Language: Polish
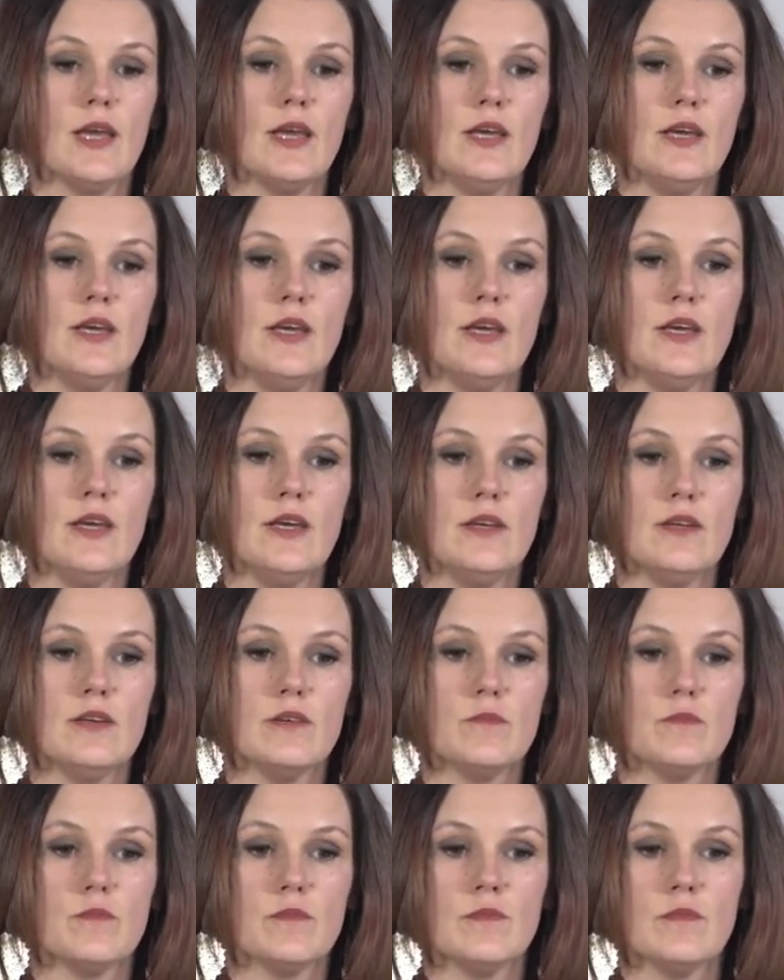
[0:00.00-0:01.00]

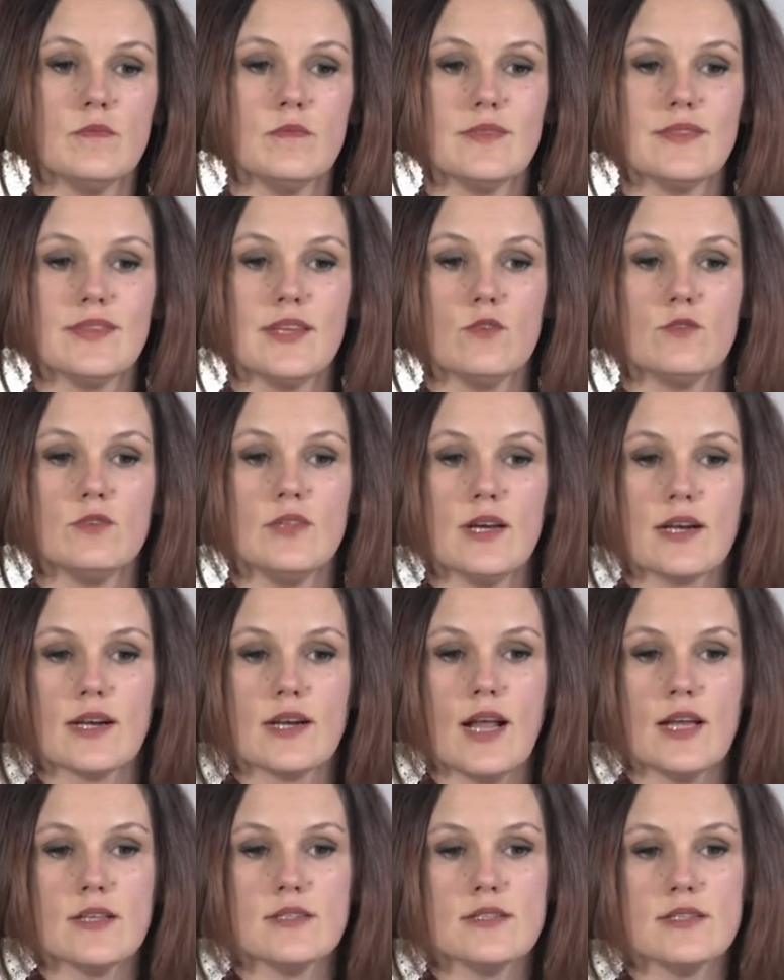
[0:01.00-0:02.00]
I mm, tę
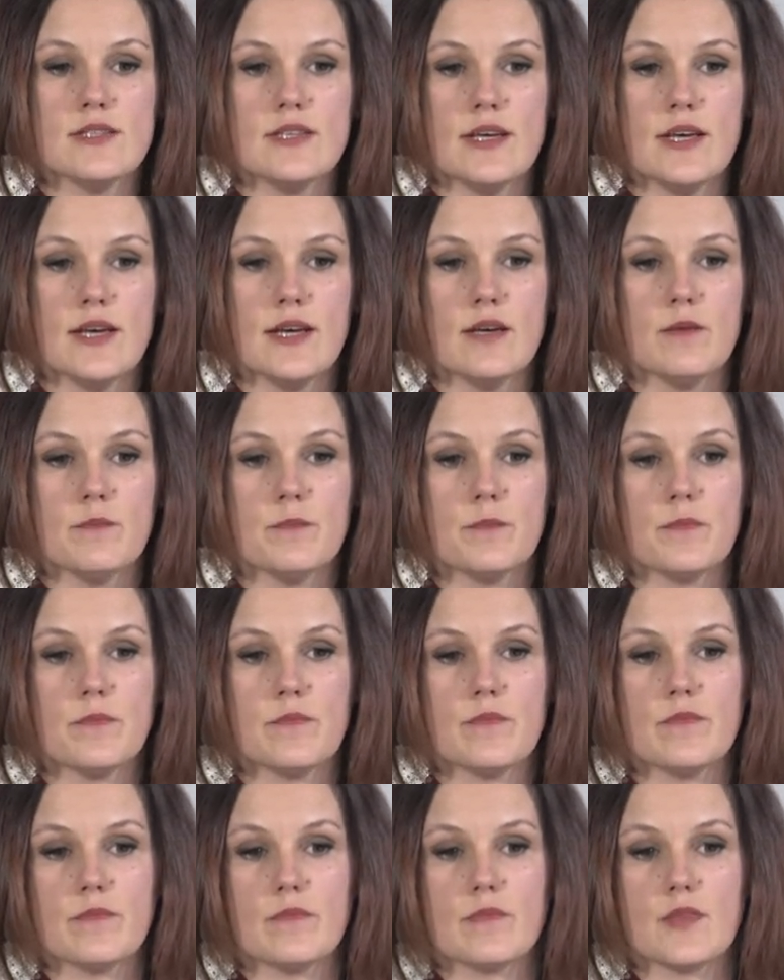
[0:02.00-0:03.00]
narrację
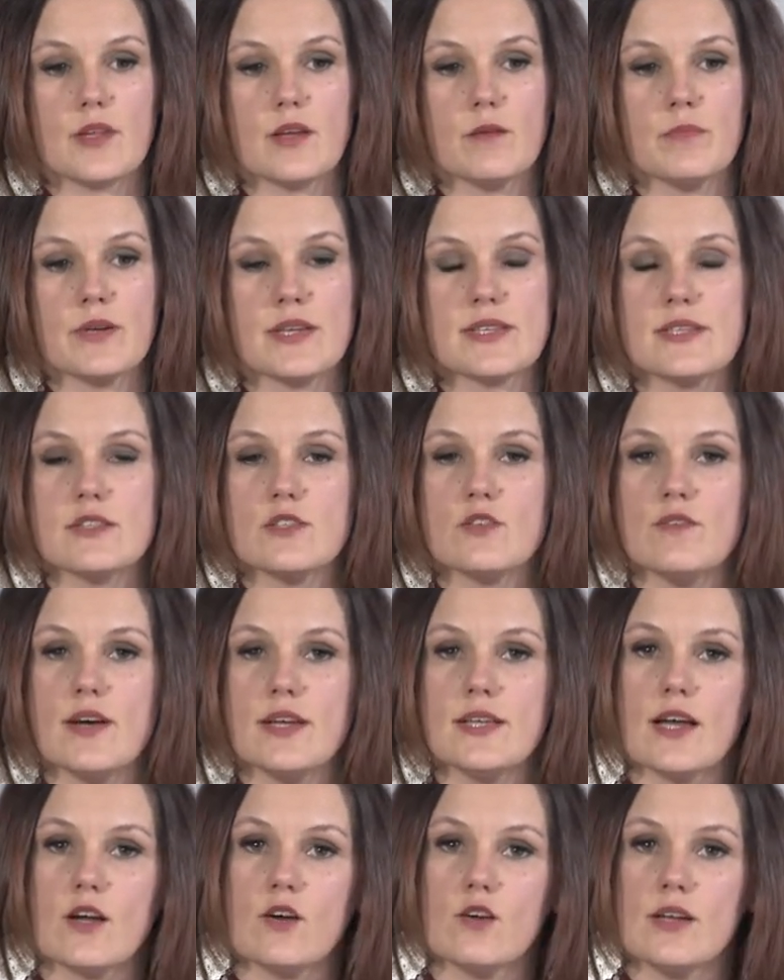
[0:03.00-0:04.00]

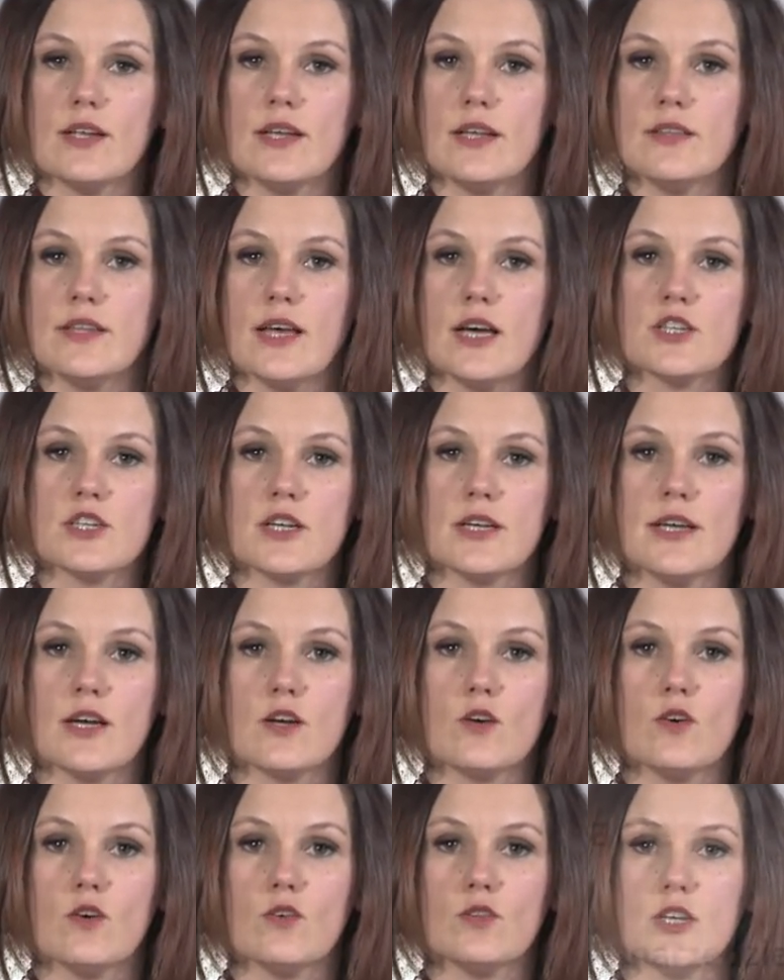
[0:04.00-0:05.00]
prezentowania kalendarza
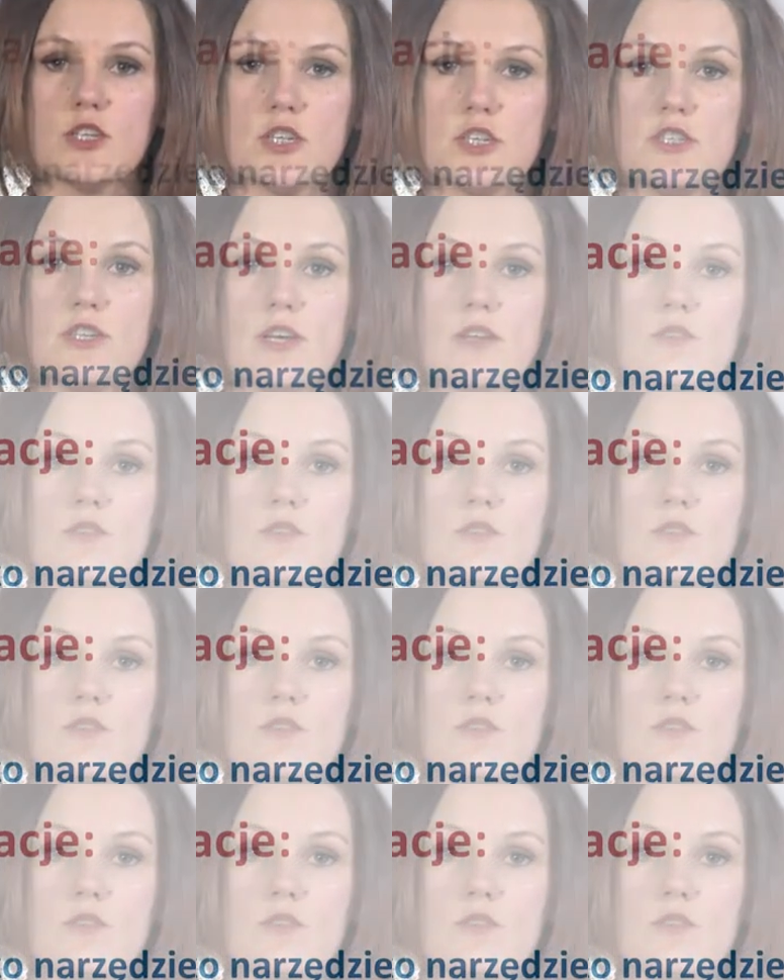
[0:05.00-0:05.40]
jako narzędzia